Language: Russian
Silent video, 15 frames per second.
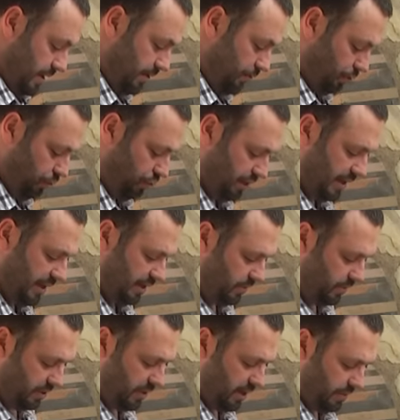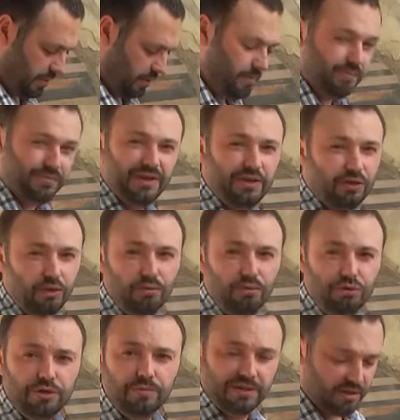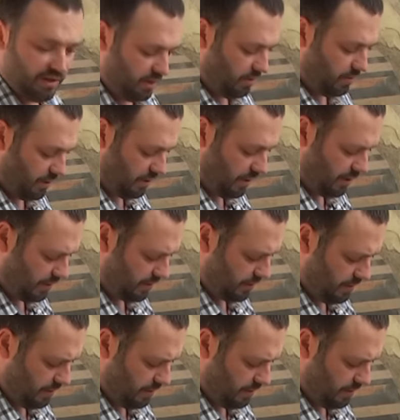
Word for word: И вот уже на этом этапе я не люблю очень масляный майонез